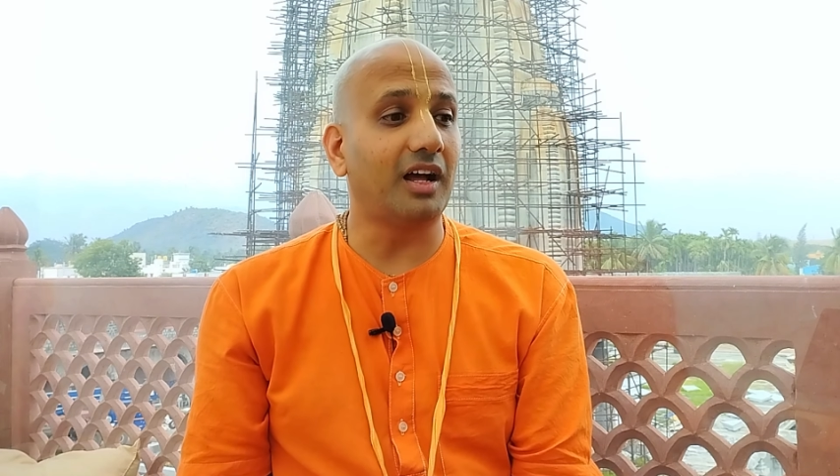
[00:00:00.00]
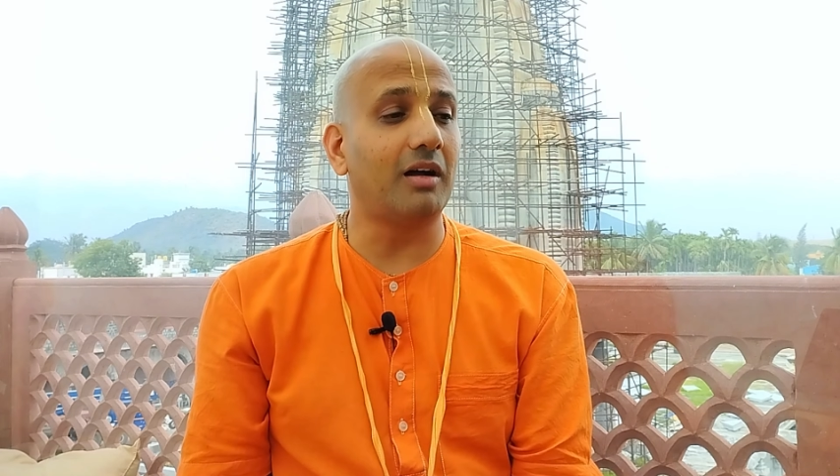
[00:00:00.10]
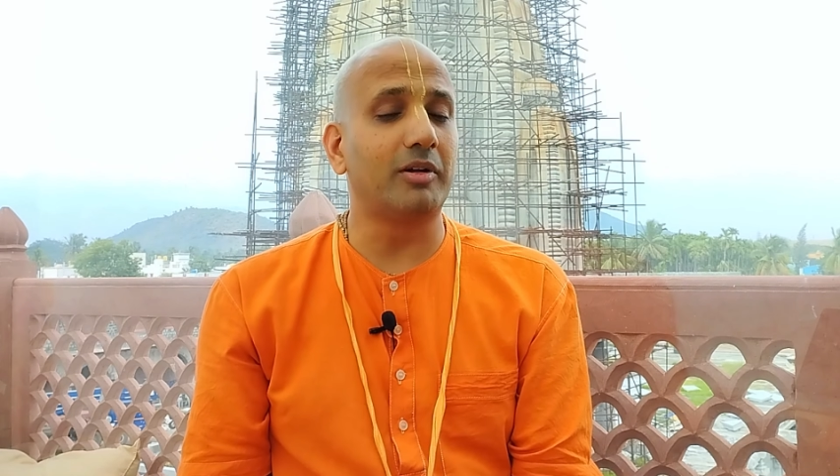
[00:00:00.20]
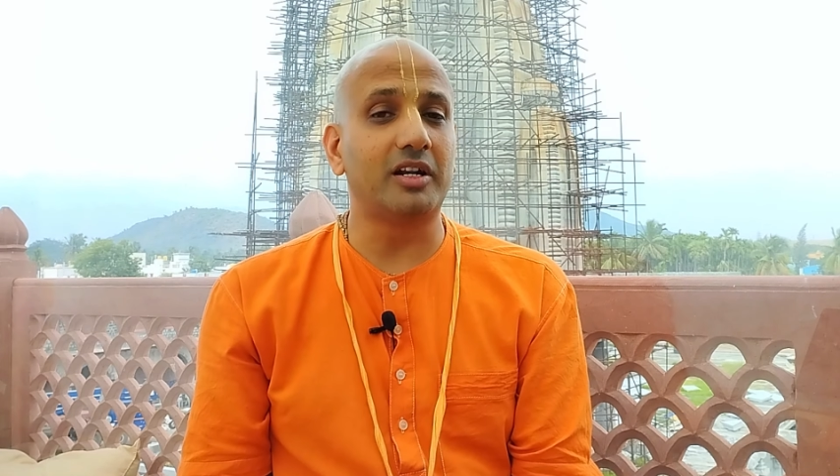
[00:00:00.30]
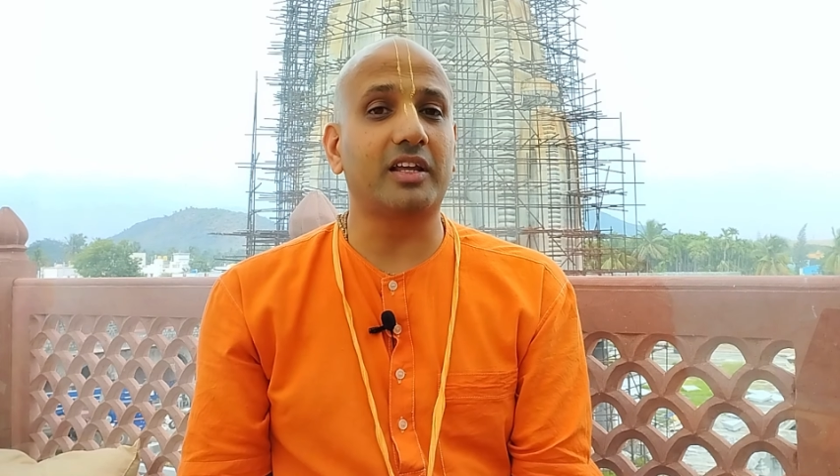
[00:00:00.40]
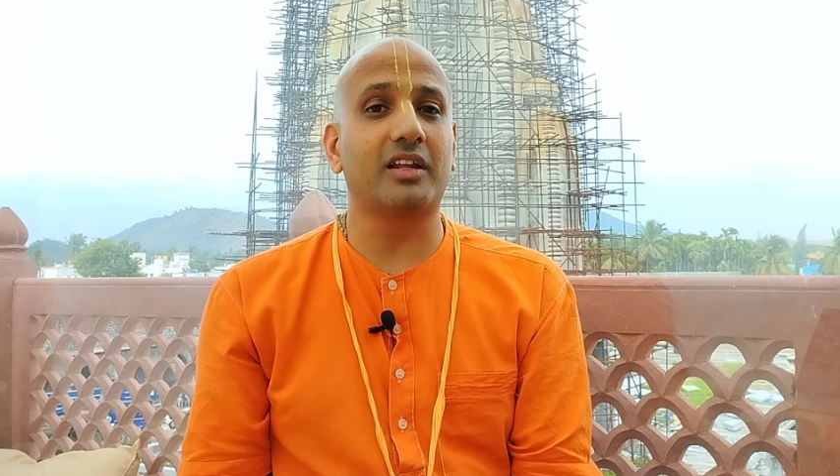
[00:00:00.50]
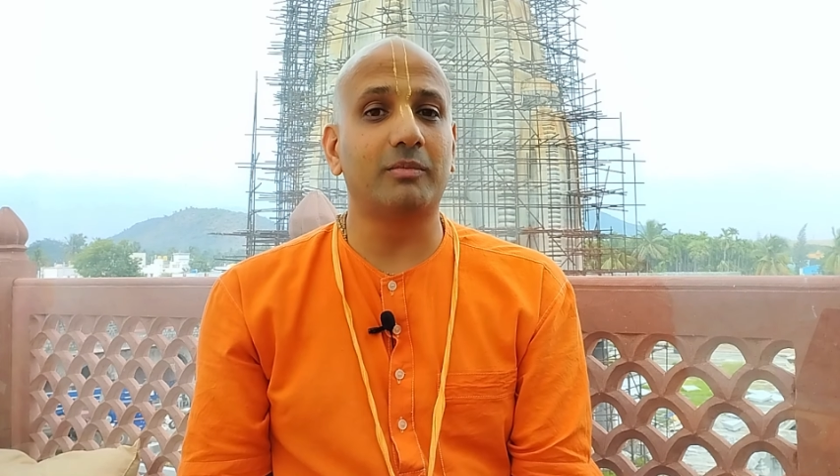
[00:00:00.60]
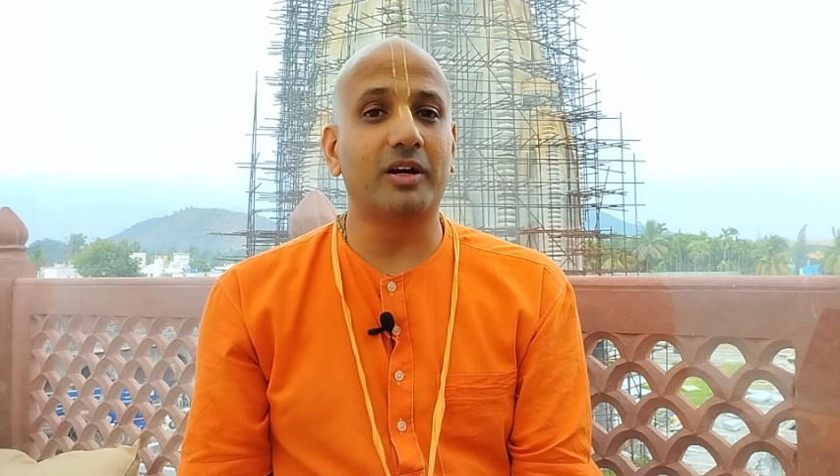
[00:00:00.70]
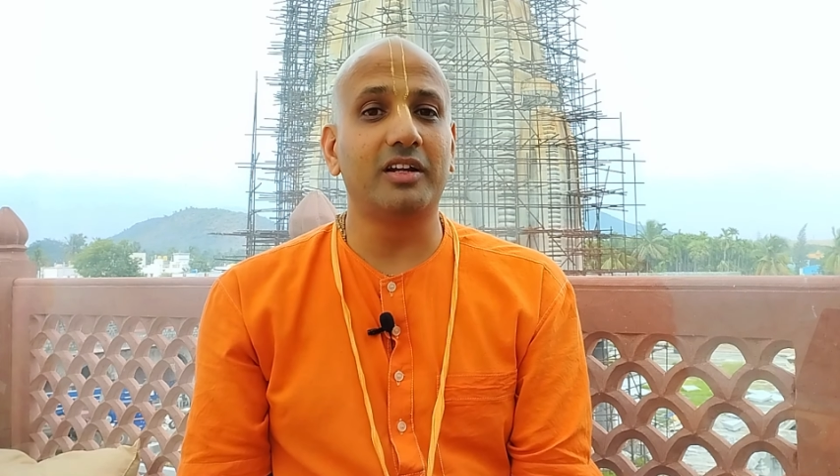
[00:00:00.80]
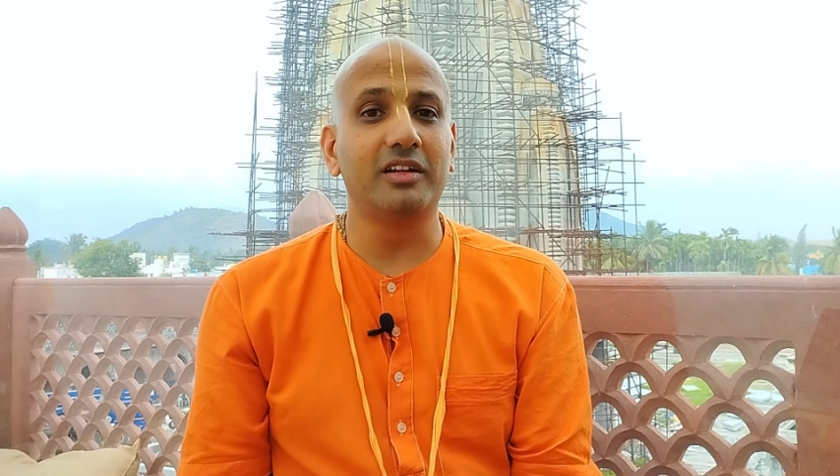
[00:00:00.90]
நாம்
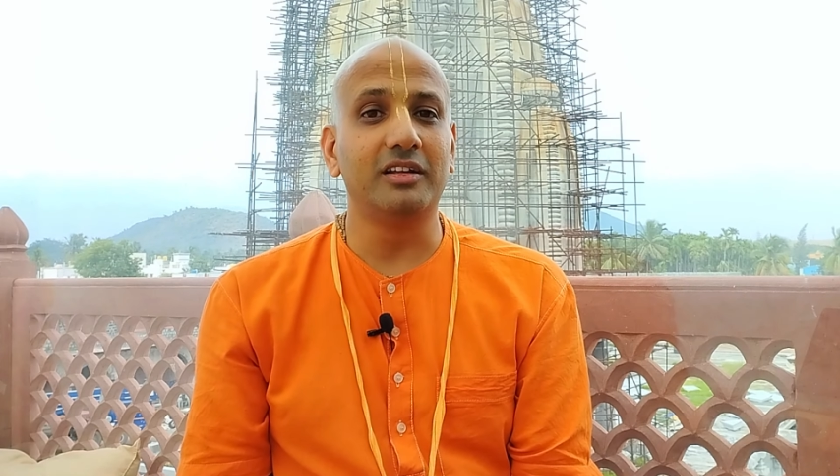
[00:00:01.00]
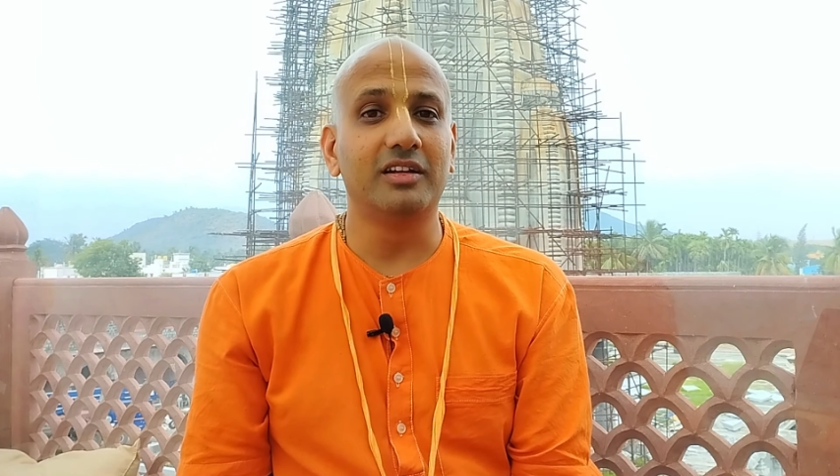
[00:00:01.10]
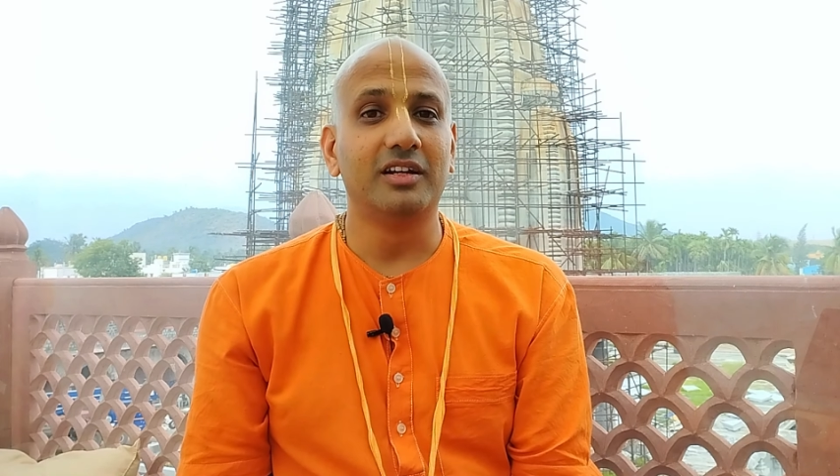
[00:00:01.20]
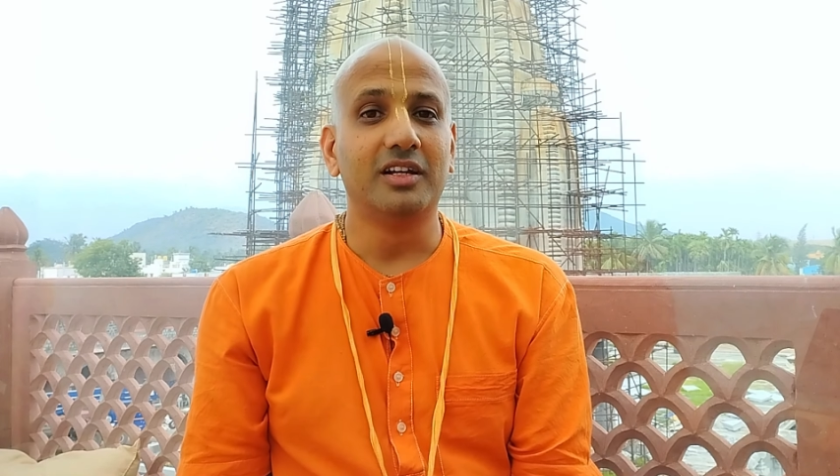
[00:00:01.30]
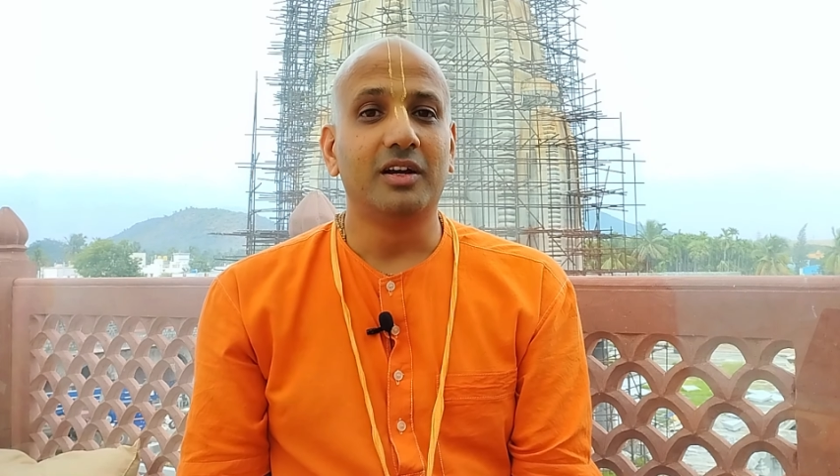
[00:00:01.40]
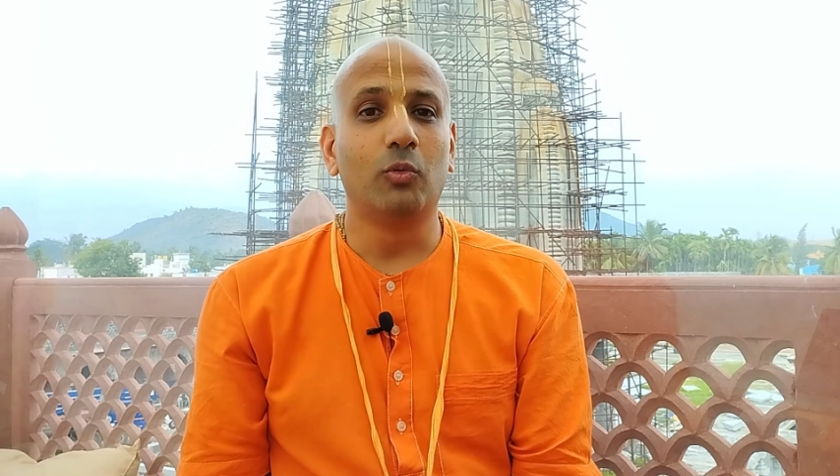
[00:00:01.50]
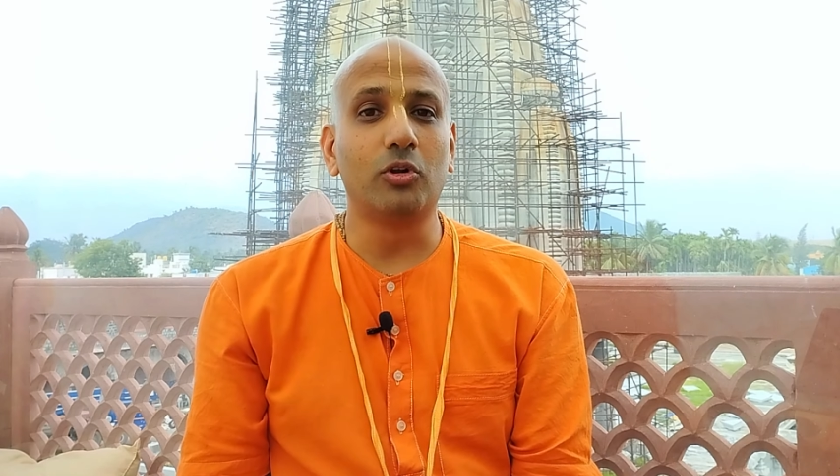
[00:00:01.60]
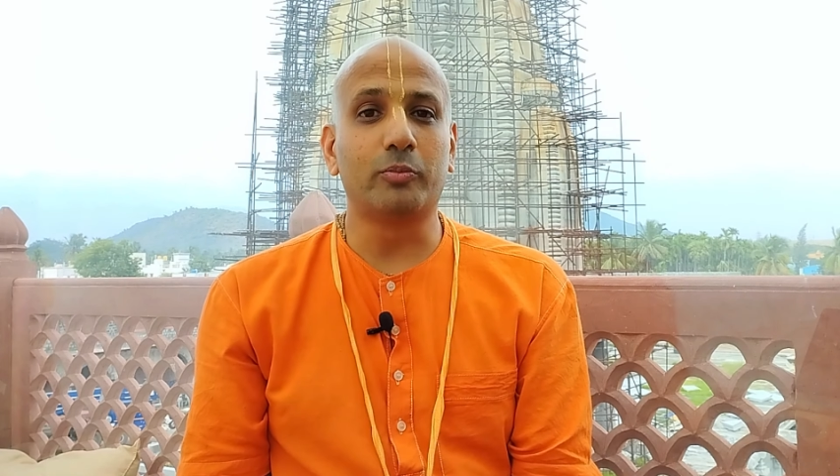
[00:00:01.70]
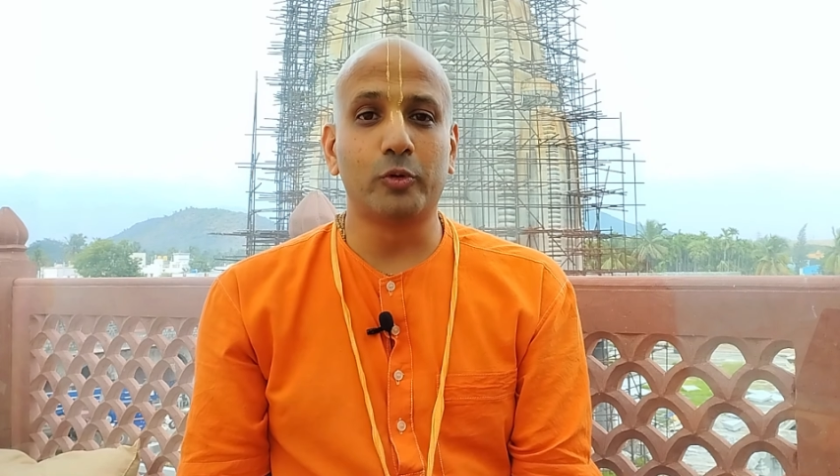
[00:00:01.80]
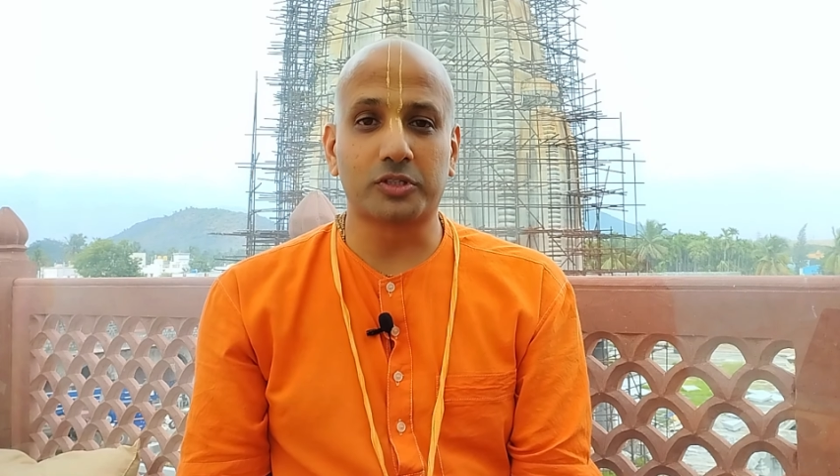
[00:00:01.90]
நினைக்கிற மாதிரி ஒரு